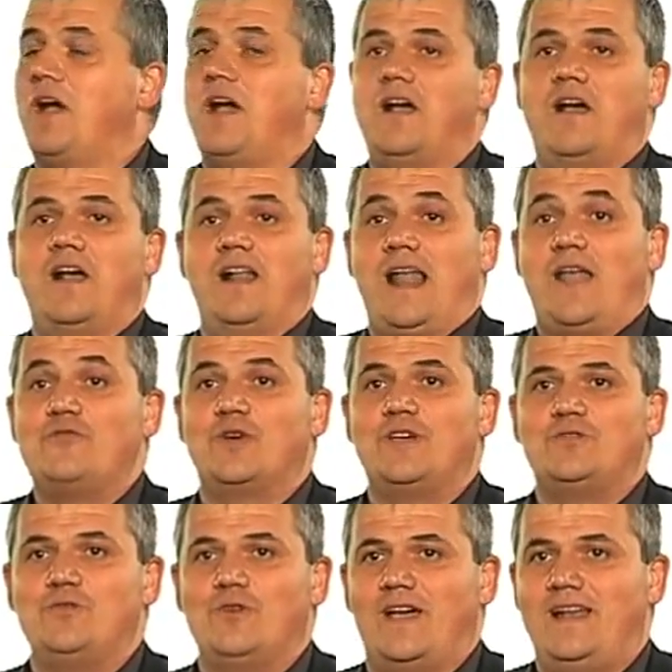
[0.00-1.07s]
euh, la
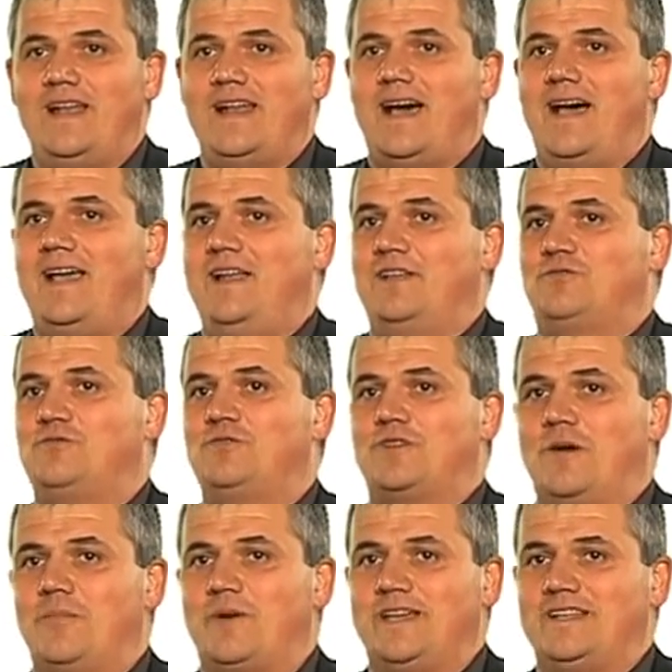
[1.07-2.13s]
nourriture, elle est là, elle est tout le
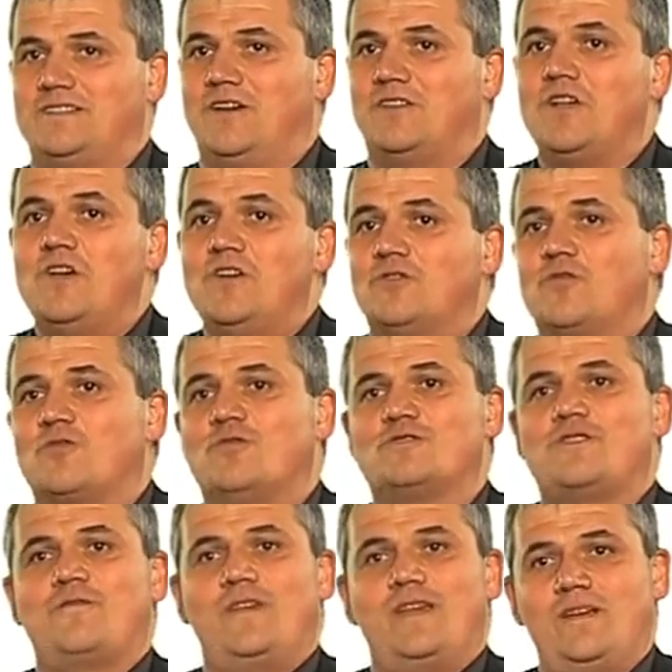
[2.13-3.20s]
temps présente. Donc on
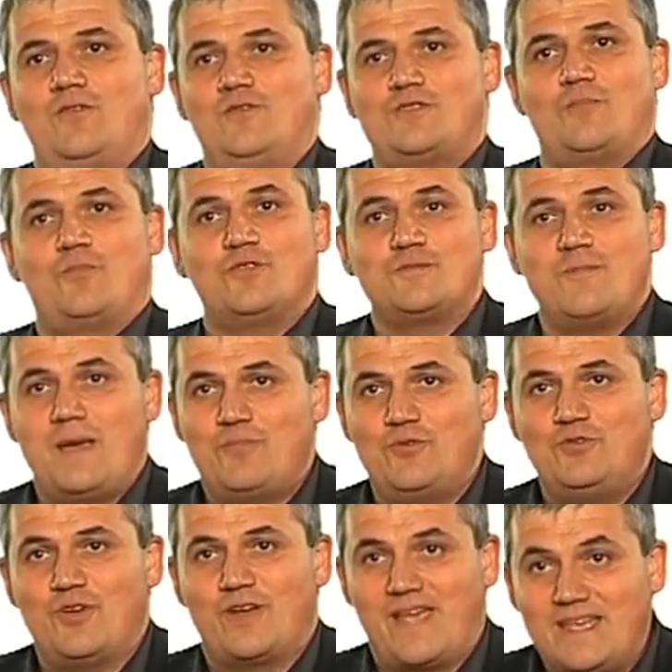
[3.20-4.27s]
se on se pose même
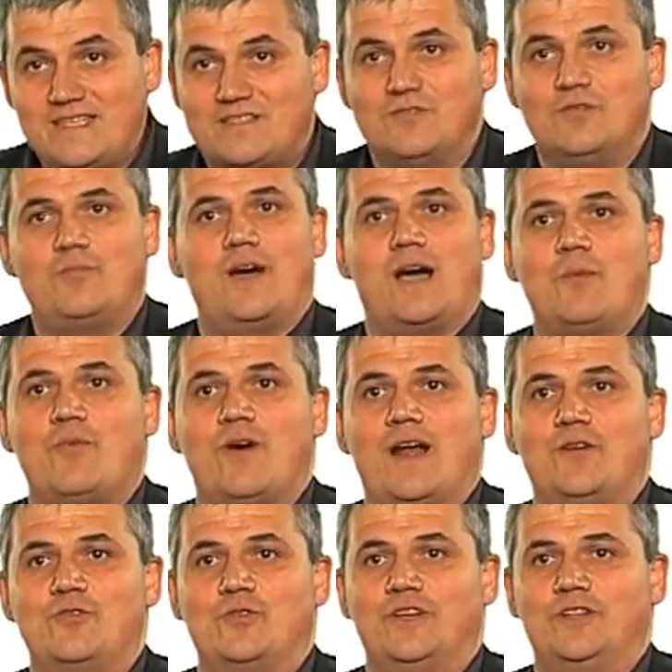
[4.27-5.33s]
plus de questions par rapport à
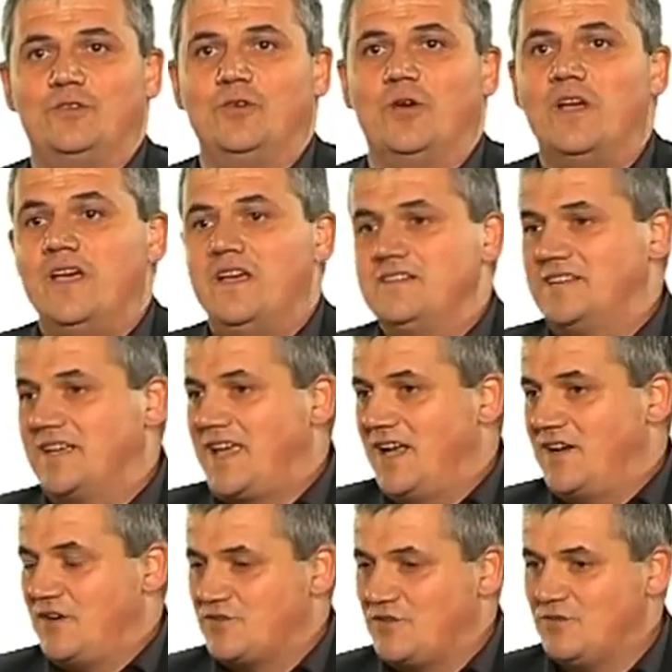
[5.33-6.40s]
la nourriture. C'est
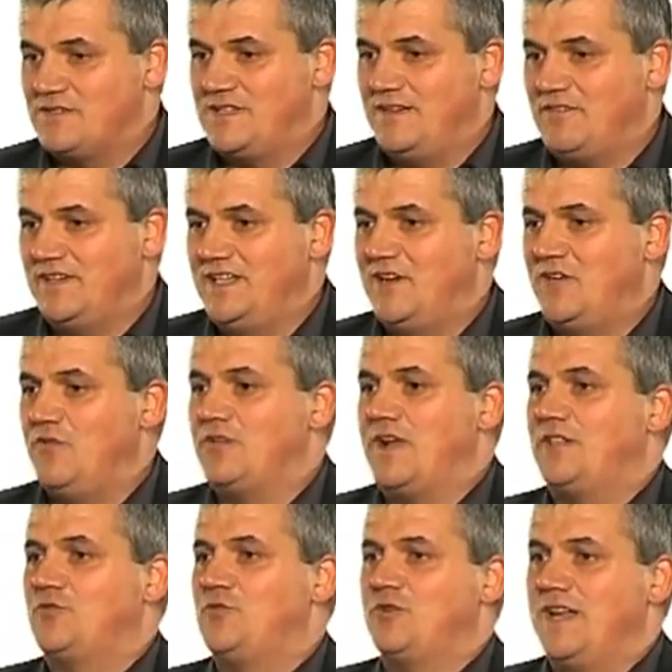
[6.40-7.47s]
quelque chose d'évident. On a
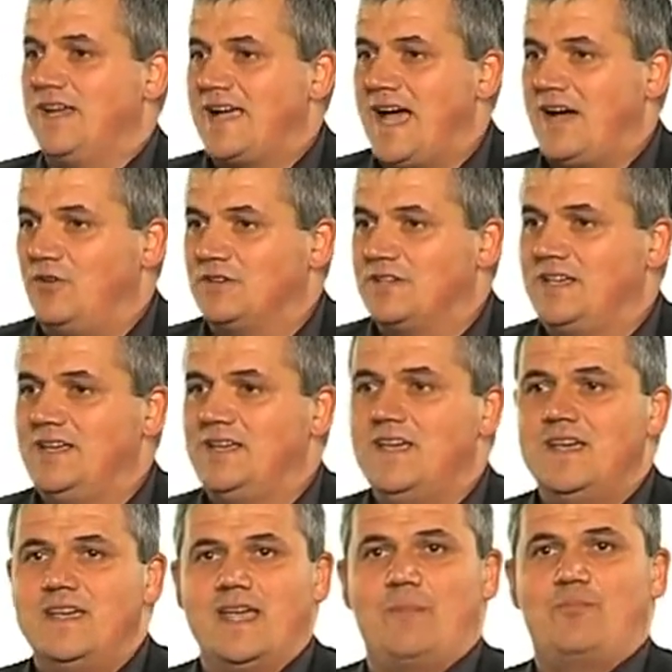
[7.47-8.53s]
toutes les garanties.
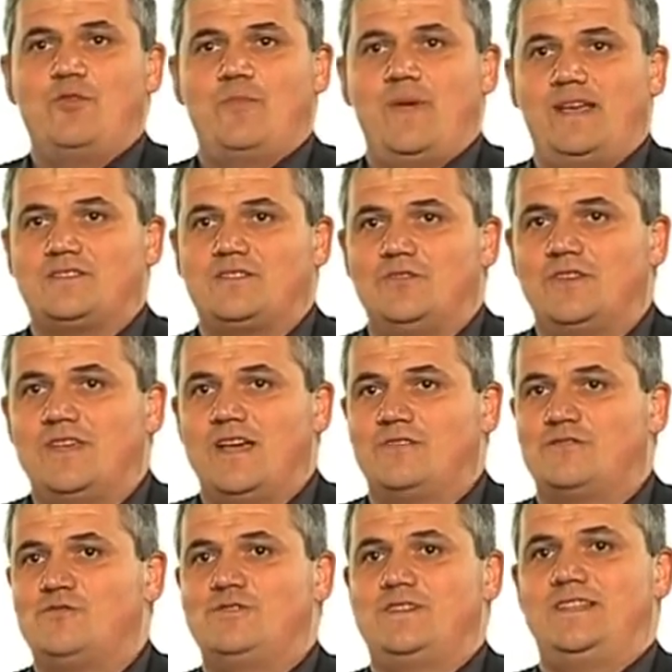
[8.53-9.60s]
Il n'y a plus personne qui a un
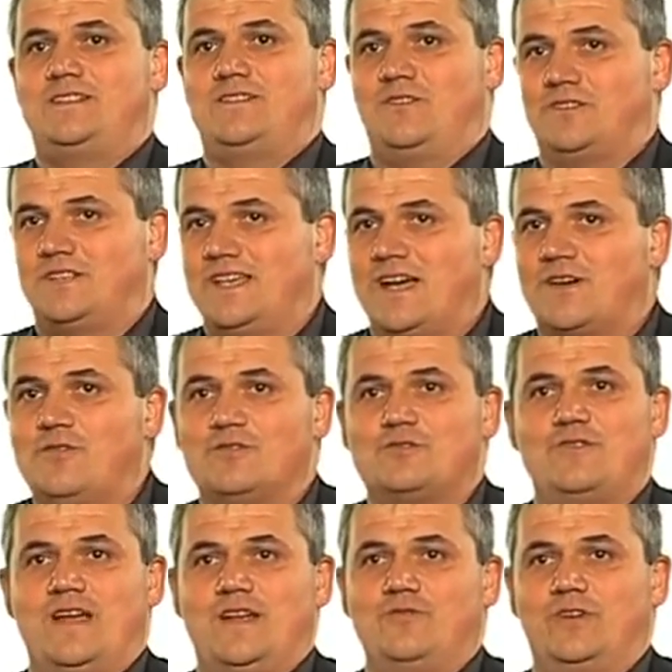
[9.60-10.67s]
souci de santé à cause
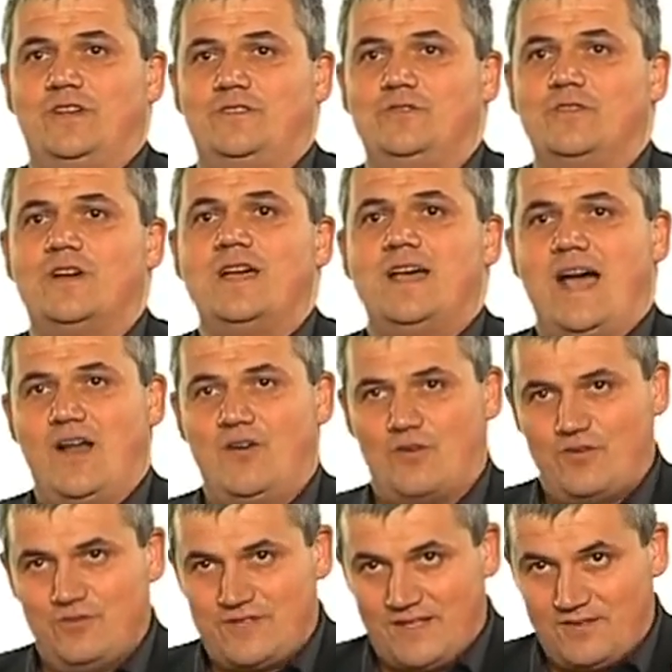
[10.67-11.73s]
de la nourriture, alors
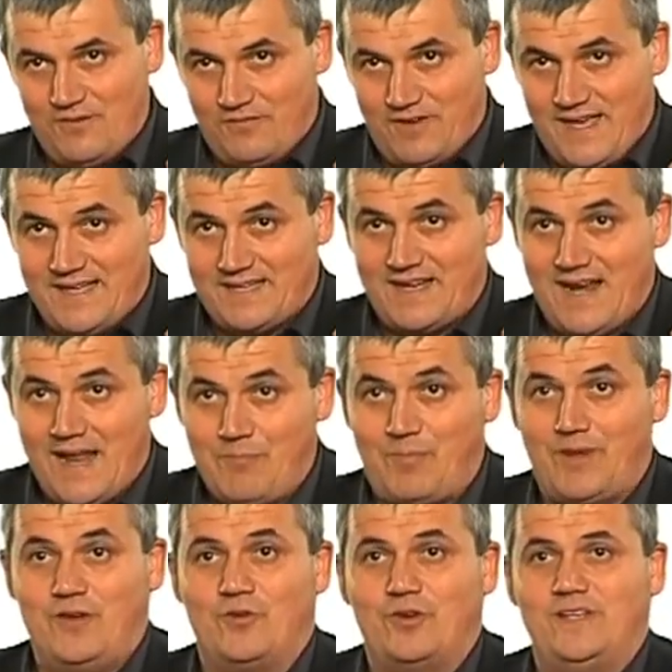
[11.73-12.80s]
que ça devrait être la
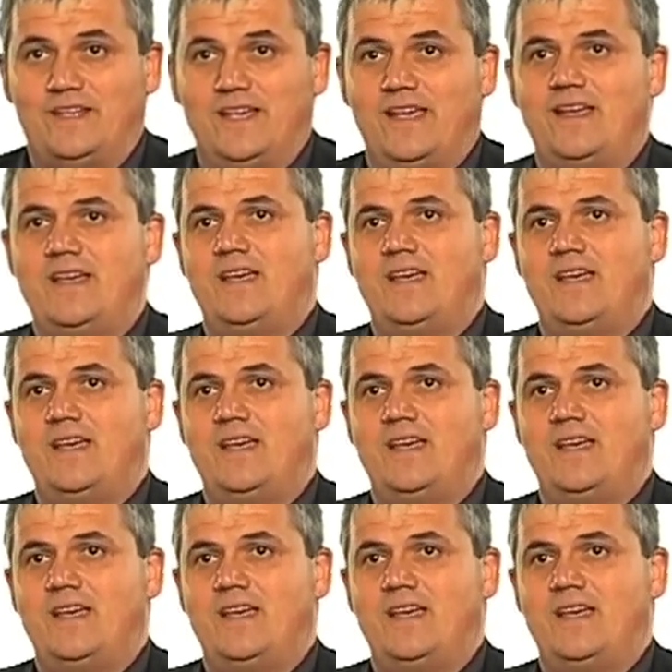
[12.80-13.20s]
priorité